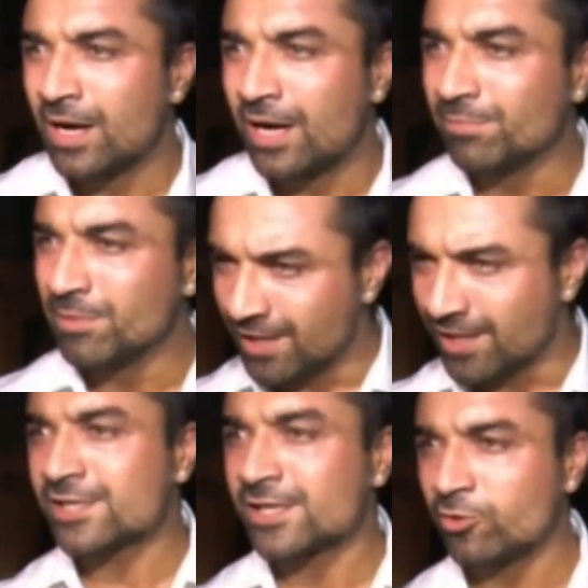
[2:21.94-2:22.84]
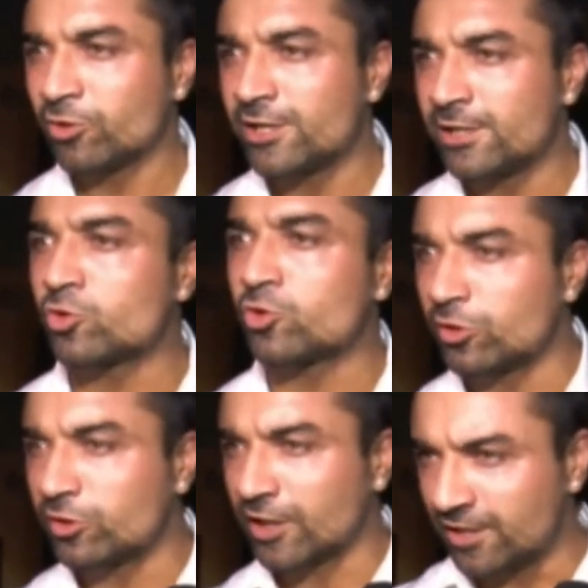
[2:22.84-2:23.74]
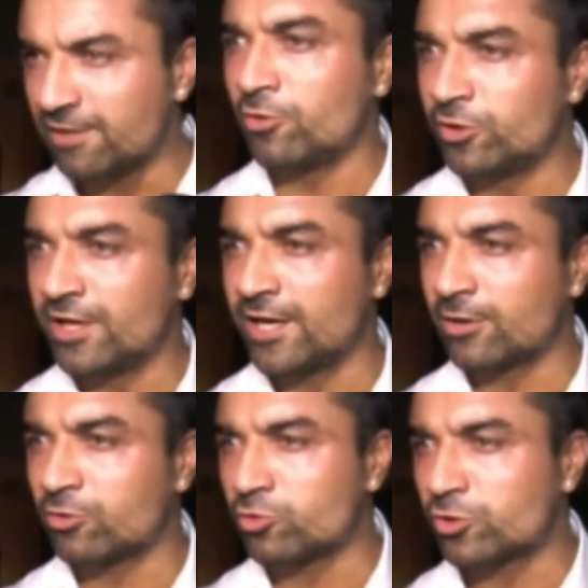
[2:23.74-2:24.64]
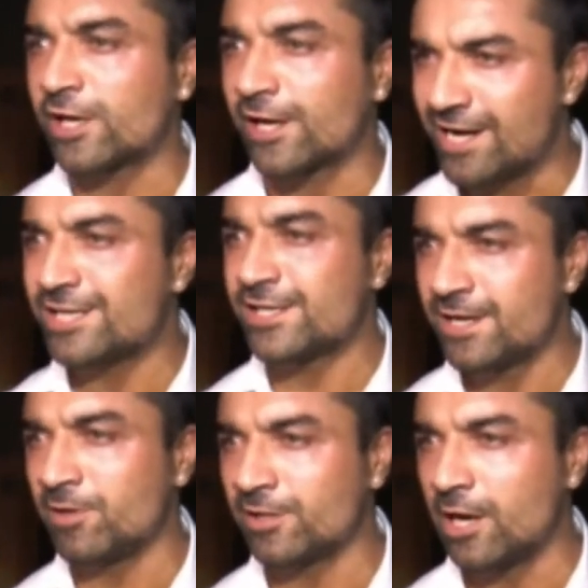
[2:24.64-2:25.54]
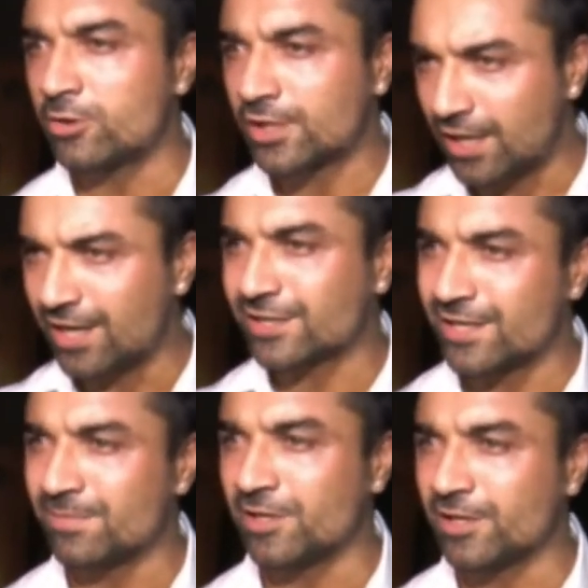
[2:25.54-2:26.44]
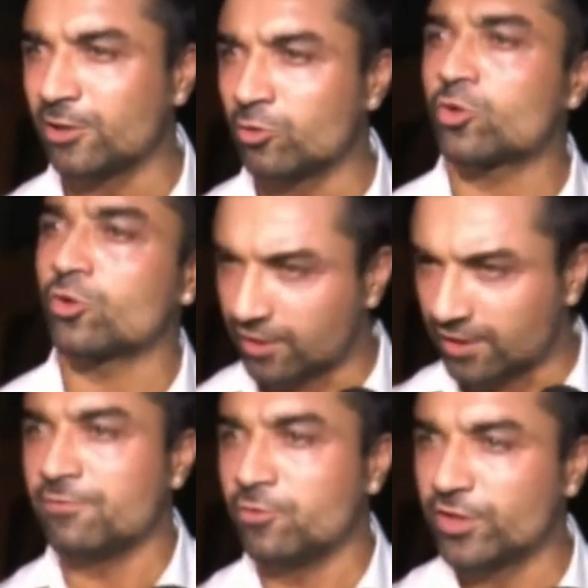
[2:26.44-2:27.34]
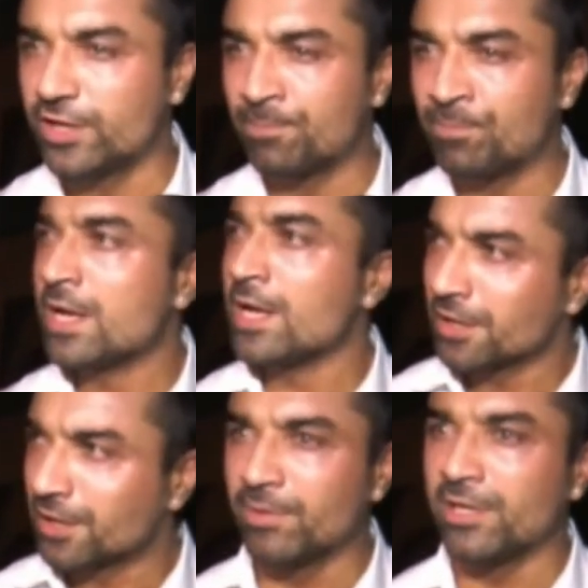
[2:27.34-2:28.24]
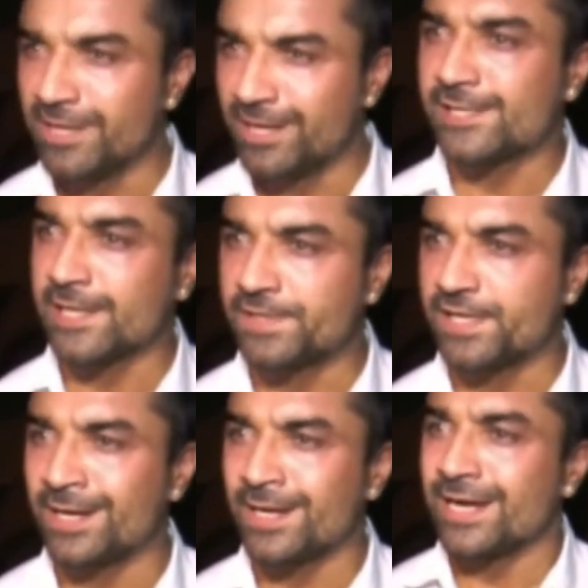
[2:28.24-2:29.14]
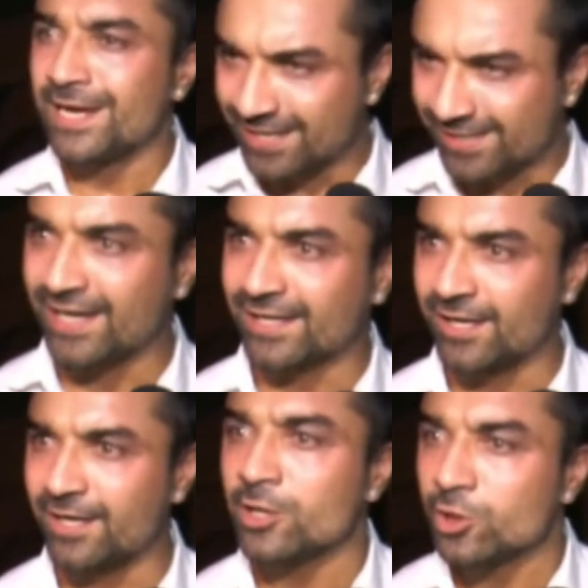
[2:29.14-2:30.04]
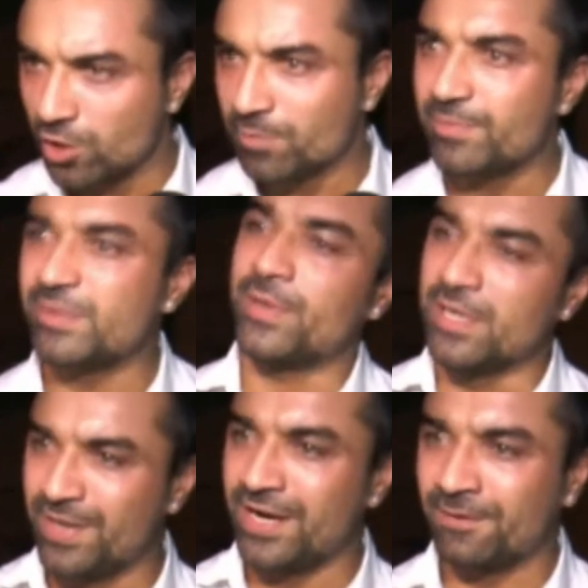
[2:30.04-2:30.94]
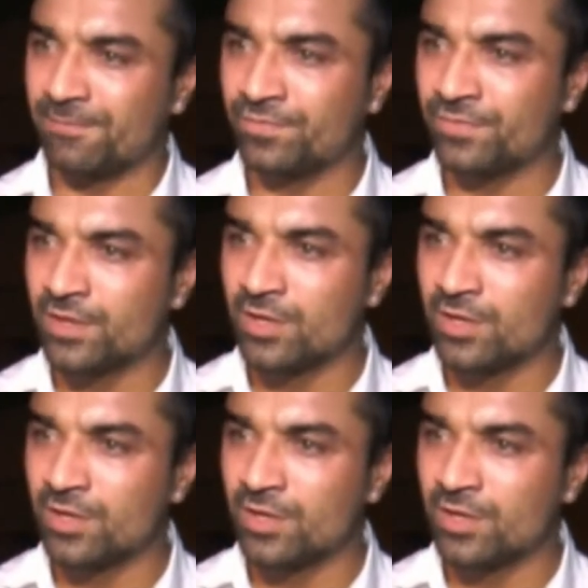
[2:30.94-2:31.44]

आदमी नाराज़ कब होता है जब उसको तकलीफ़ होती है कुछ उसका राइट्स नहीं मिलता है उसका हक नहीं मिलता है तो उसको तकलीफ़ होती है कपिल मेरे हिसाब से एक ऐसे एक्टर है जो अभी अभी पनपे है